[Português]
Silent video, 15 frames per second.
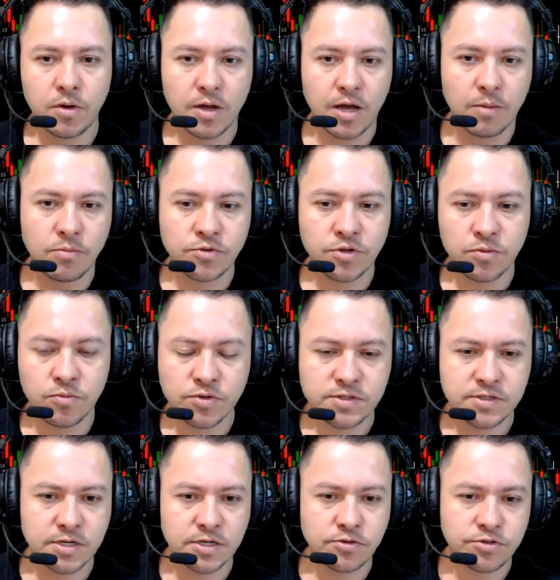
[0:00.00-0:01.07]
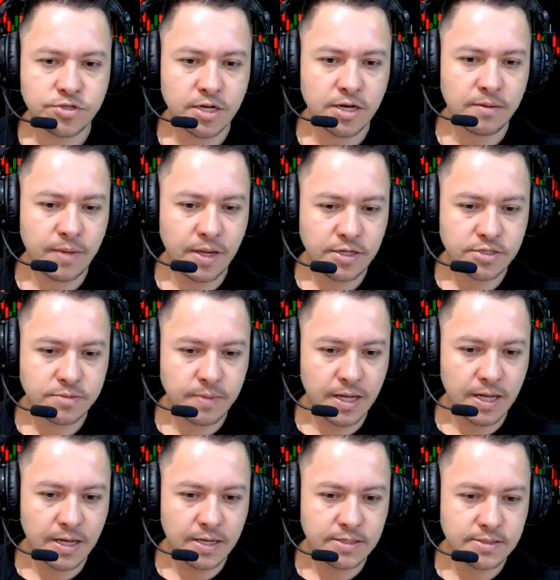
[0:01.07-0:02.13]
Eu acabo não mostrando diariamente,
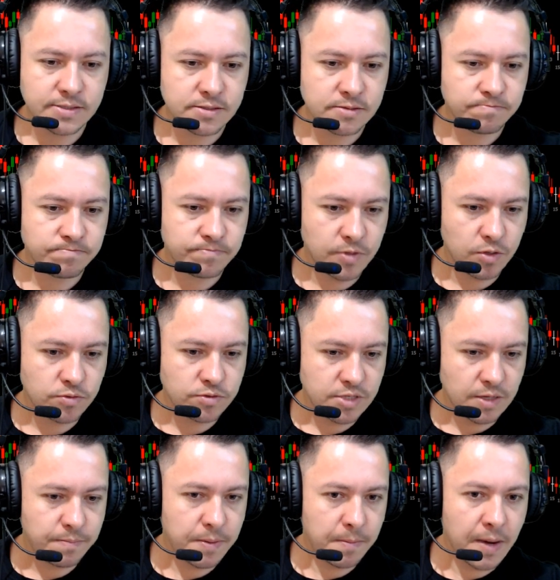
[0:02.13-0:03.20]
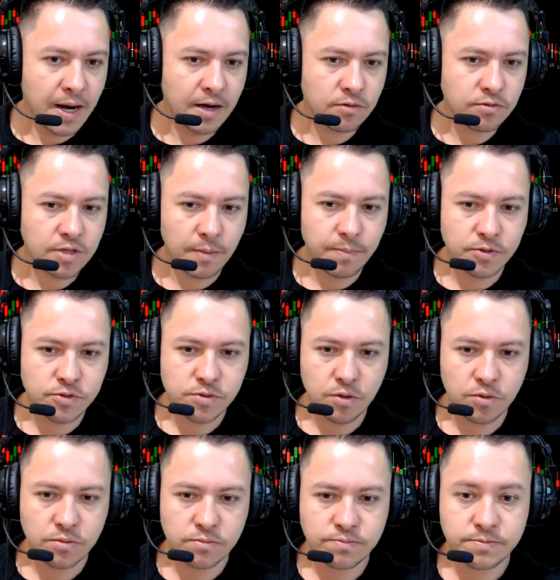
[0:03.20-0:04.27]
mas eu sempre marco, tá,
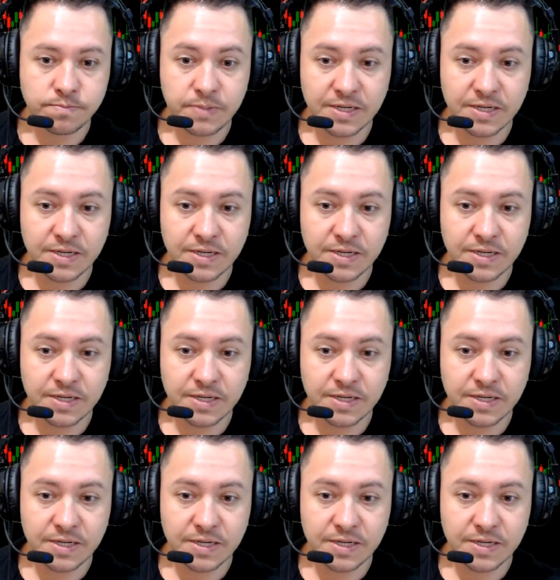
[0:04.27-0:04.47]
pessoal?